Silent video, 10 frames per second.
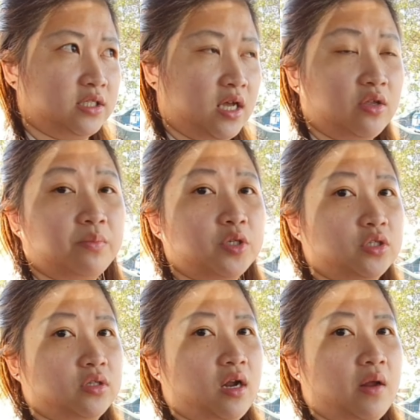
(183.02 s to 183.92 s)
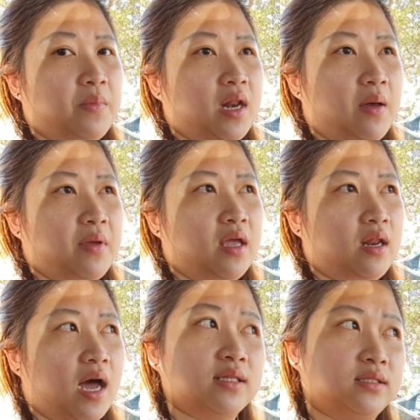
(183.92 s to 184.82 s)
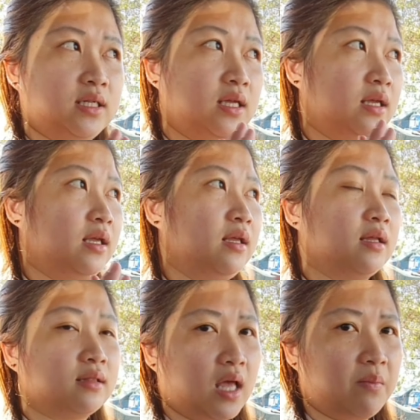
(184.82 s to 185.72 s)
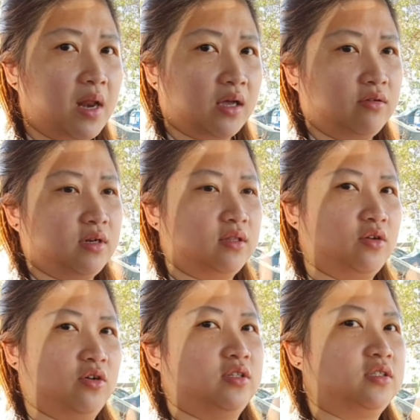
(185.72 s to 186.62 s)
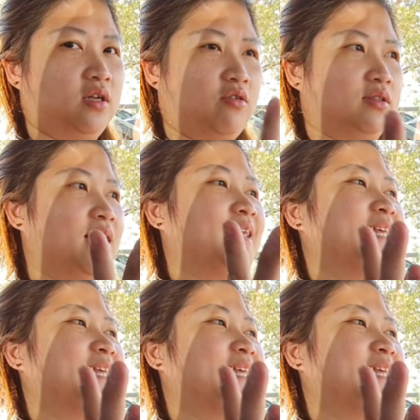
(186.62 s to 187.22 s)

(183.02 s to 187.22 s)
Adrian yung physiotherapy namin at si Deb lang yung nandoon. Charot.